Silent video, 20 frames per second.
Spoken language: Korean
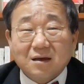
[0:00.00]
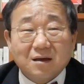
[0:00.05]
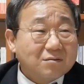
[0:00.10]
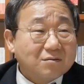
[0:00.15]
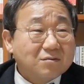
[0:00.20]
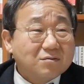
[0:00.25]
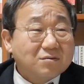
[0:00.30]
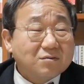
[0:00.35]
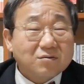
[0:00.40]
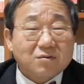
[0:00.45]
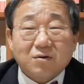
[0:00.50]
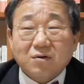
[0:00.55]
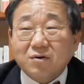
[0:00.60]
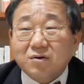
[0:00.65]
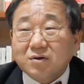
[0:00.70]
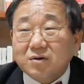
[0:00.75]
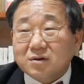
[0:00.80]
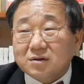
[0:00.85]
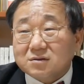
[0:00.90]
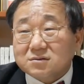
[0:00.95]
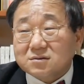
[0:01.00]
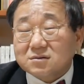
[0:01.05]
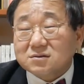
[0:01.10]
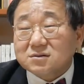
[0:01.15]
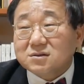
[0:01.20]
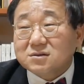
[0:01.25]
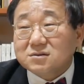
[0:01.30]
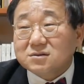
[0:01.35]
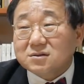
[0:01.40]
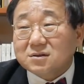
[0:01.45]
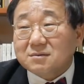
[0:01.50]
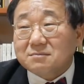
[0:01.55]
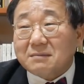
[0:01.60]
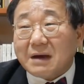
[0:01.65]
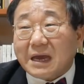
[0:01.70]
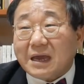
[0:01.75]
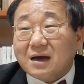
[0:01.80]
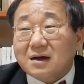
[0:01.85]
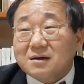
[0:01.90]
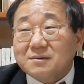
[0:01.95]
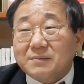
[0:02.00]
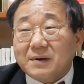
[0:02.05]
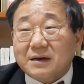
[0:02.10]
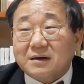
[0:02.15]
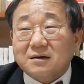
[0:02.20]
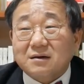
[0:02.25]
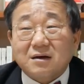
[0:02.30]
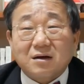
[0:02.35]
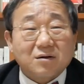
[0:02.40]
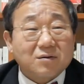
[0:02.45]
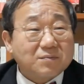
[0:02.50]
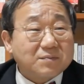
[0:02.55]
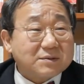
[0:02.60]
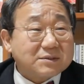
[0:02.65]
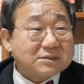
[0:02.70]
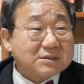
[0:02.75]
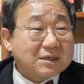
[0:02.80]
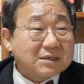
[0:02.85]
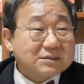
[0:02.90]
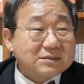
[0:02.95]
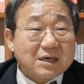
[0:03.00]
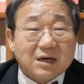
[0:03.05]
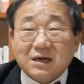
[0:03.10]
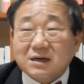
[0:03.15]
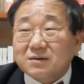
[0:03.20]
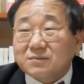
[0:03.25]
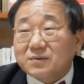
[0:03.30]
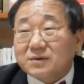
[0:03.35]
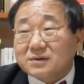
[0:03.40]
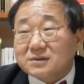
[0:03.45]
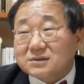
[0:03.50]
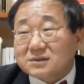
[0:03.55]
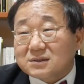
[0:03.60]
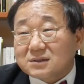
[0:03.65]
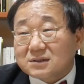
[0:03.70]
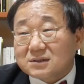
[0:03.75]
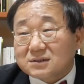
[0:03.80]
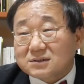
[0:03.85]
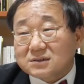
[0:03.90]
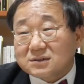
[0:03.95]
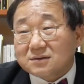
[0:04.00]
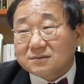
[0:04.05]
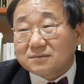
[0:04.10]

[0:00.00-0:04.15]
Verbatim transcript: 그거는 거의 정신적인 마약을 파는 거하고 비슷한 상황이 벌어지는 거죠.